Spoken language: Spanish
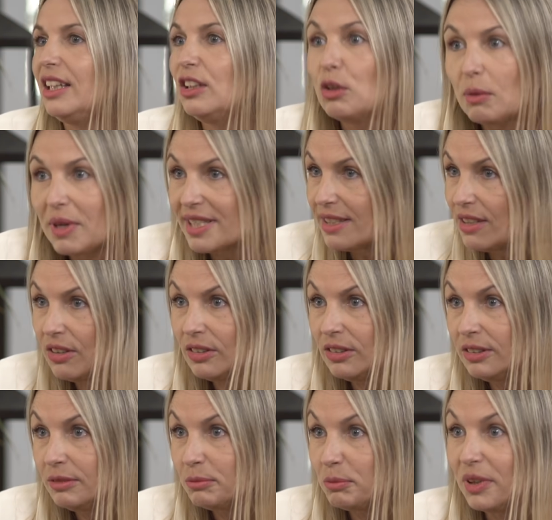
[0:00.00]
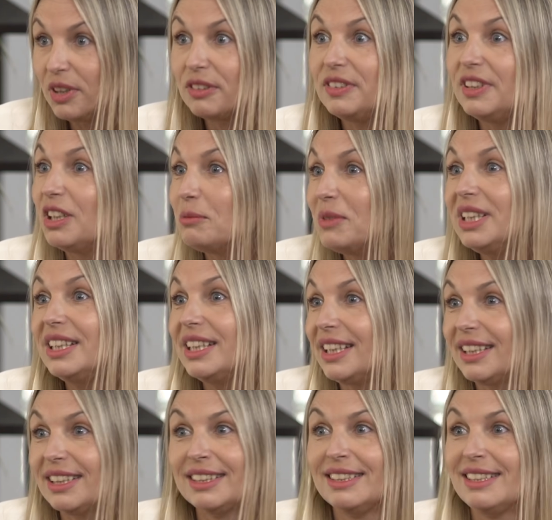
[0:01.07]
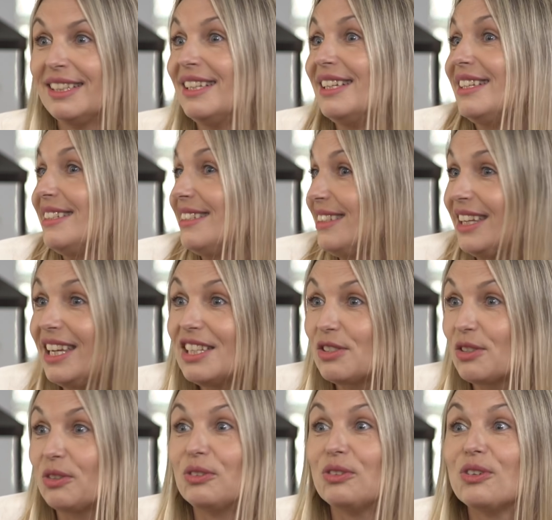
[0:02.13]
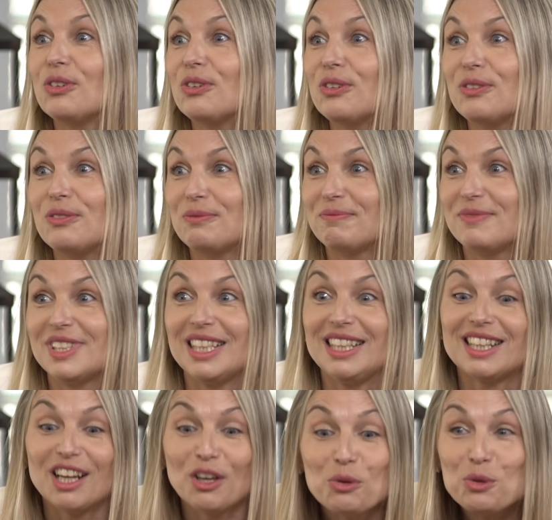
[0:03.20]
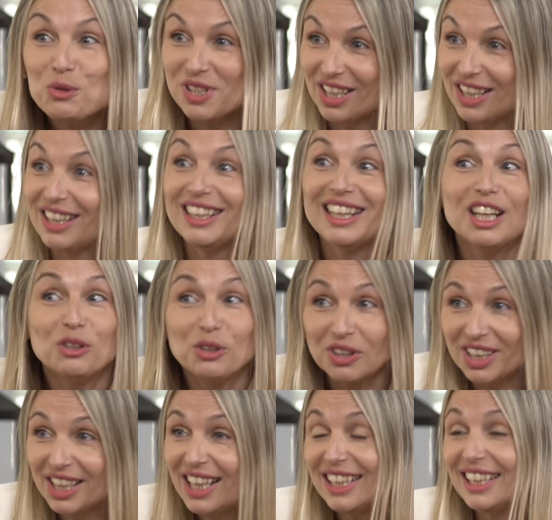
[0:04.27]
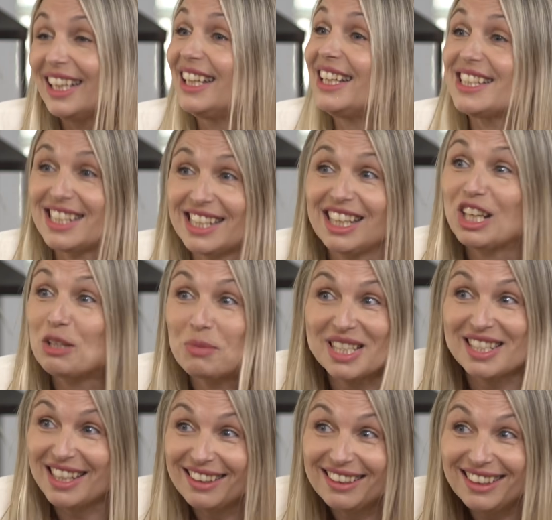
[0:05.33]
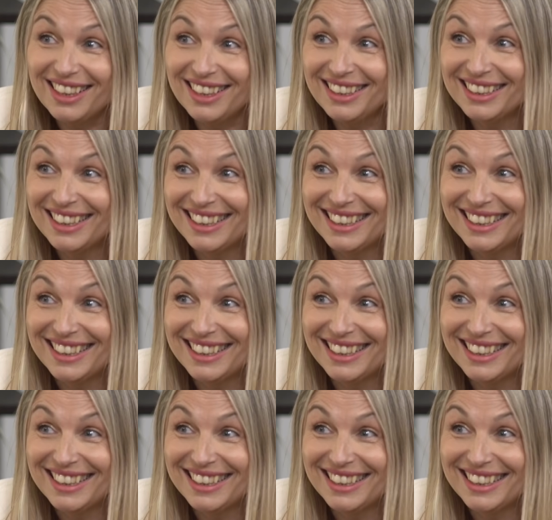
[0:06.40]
la innovación, pero finalmente si eso no se traduce en algo real que le llegue al paciente,